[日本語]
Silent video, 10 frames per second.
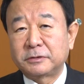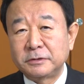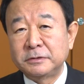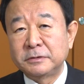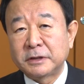
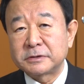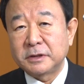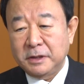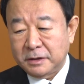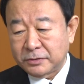というはず
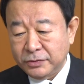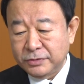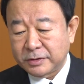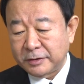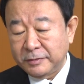が
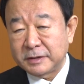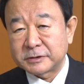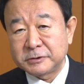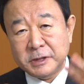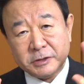今回は
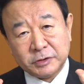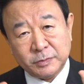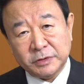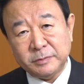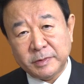少なくと
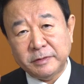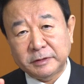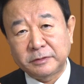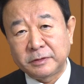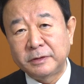も今ま
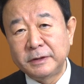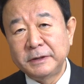での